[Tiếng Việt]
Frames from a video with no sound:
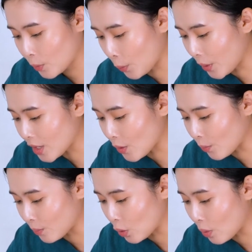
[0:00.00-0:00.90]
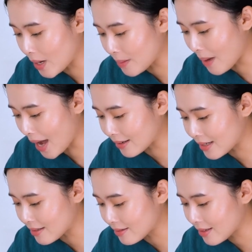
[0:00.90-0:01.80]
Cuối cùng cô bưng bát
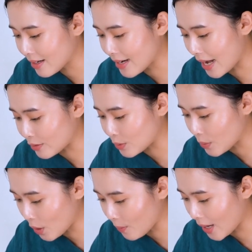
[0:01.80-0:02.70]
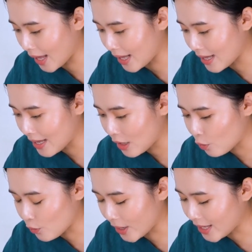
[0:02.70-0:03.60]
nước đặt xuống gốc cây
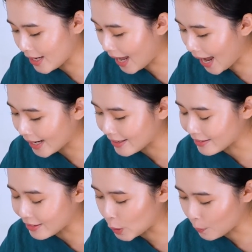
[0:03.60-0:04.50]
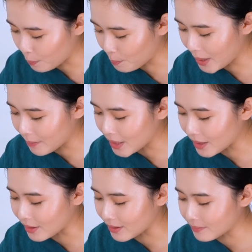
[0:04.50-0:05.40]
và nhìn hai người mỉm
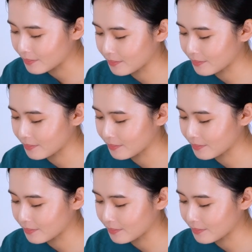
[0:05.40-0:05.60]
cười.